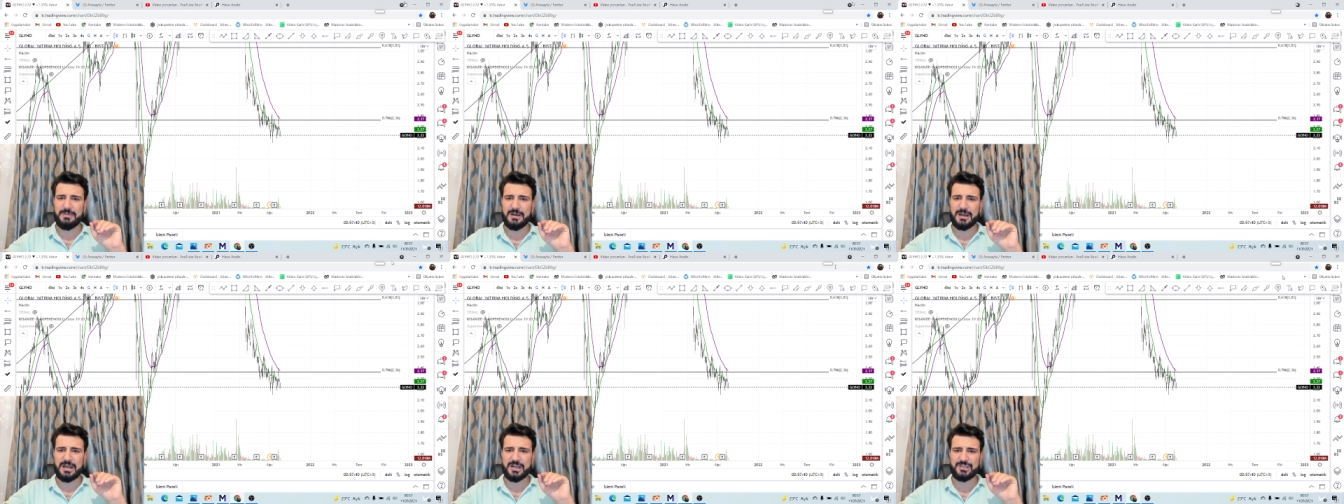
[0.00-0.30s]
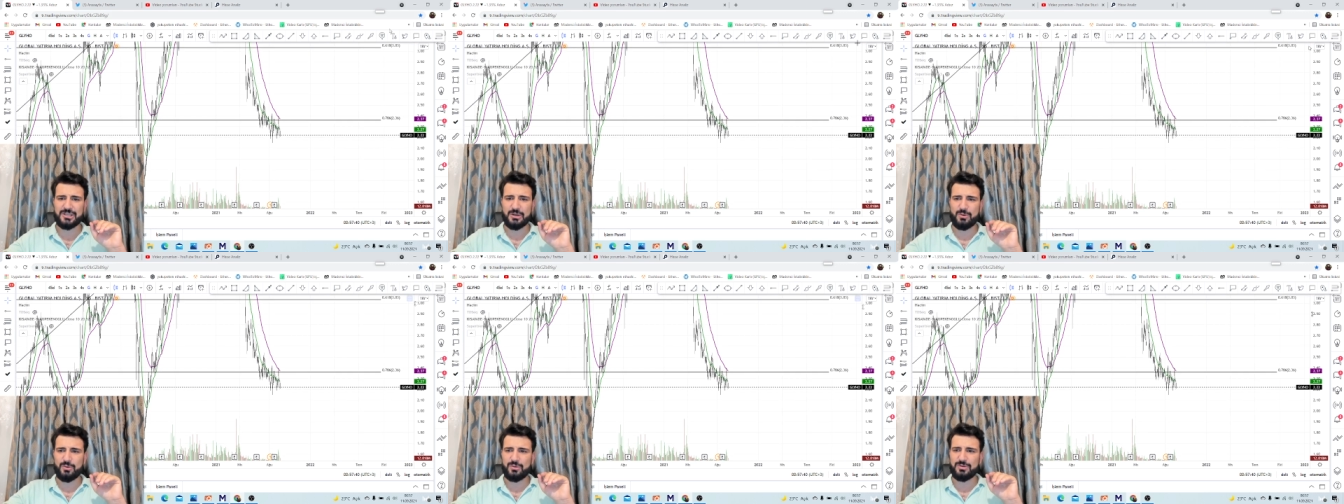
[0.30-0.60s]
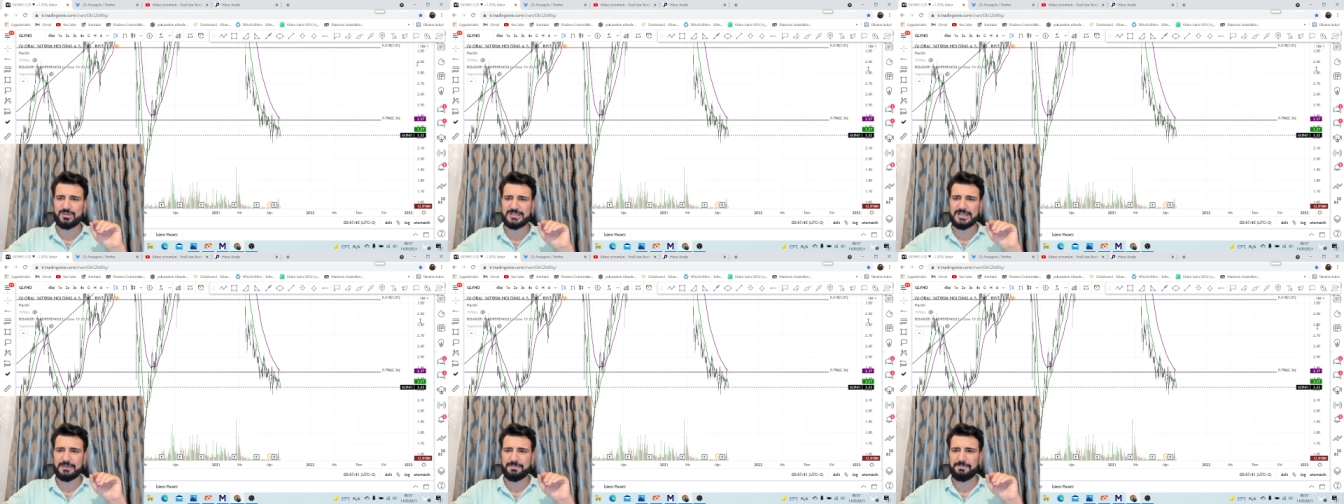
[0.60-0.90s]
bakacak
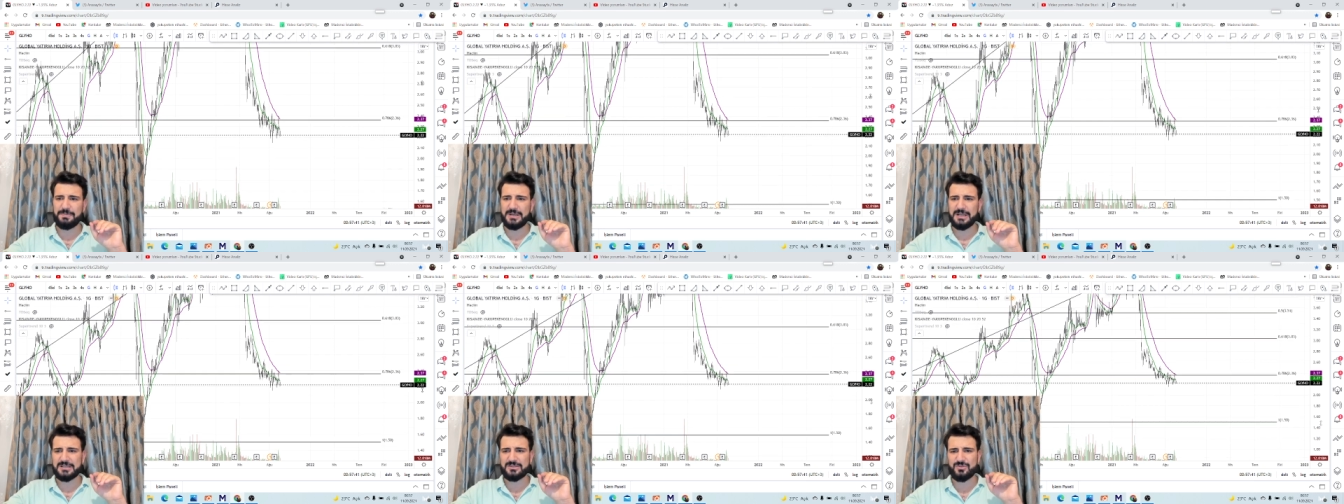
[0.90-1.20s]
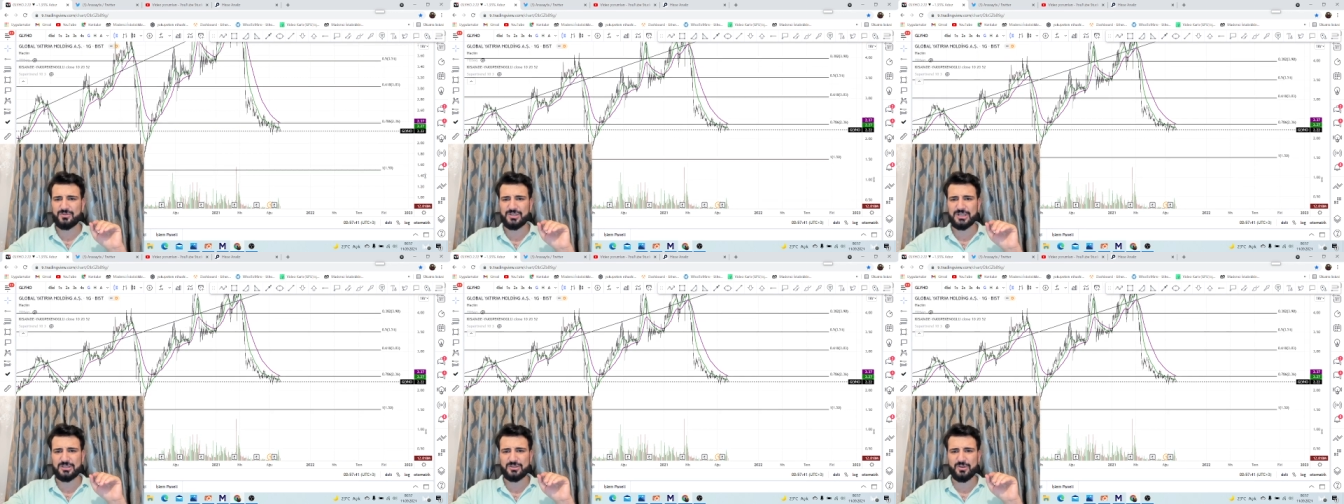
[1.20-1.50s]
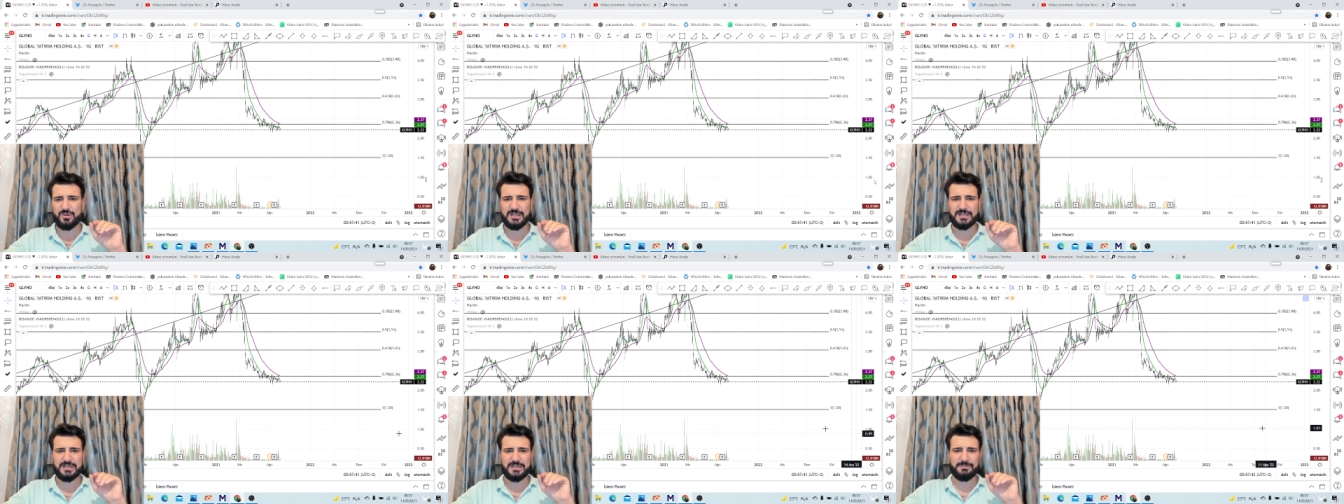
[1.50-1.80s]
olursak biraz önce
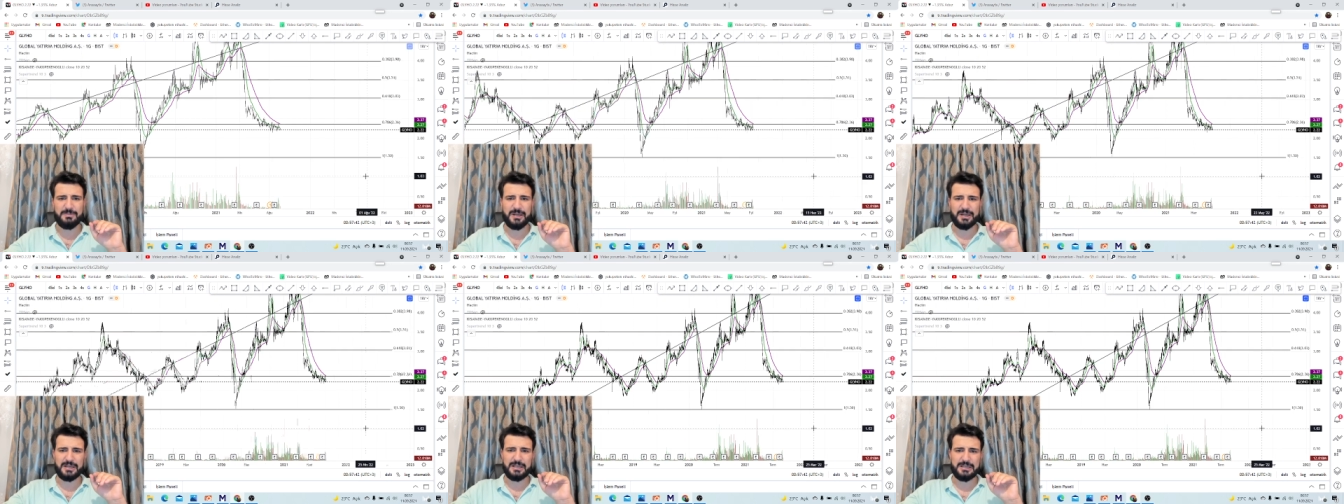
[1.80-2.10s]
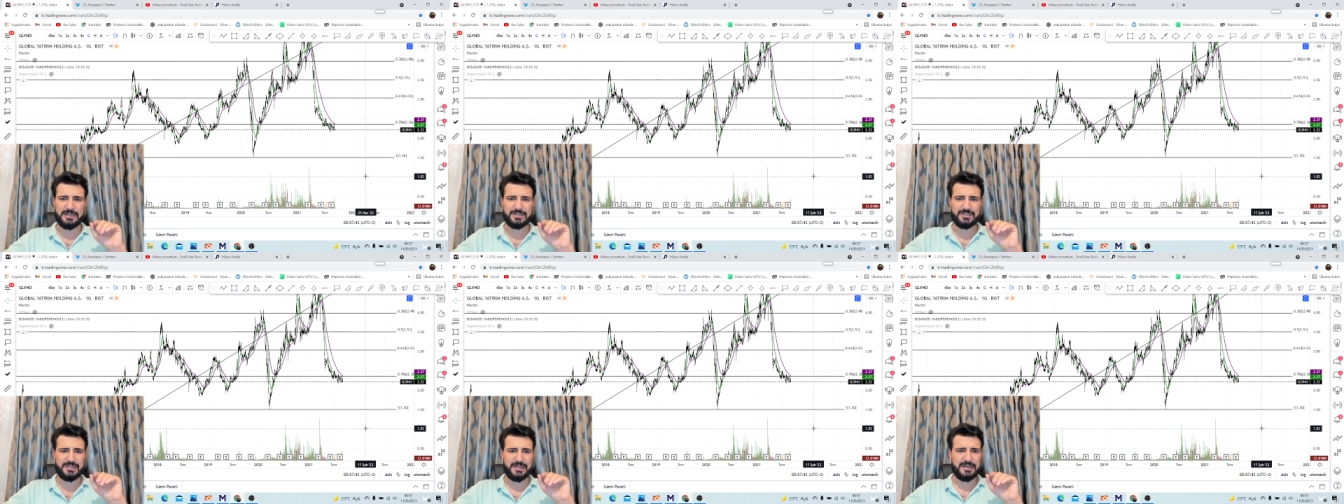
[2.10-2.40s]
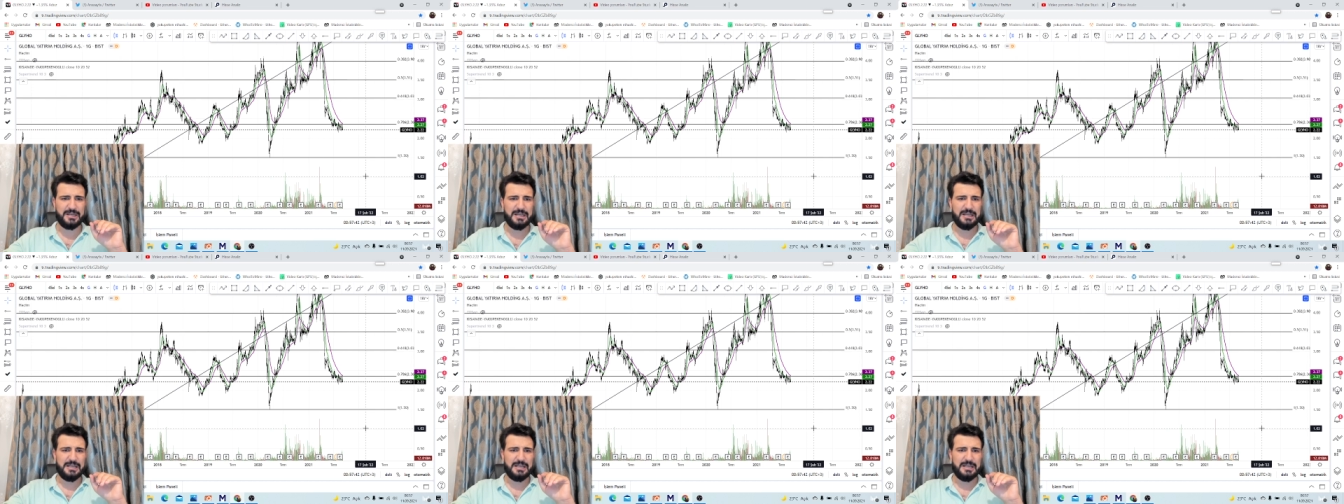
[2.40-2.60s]
söyledim arkadaşlar.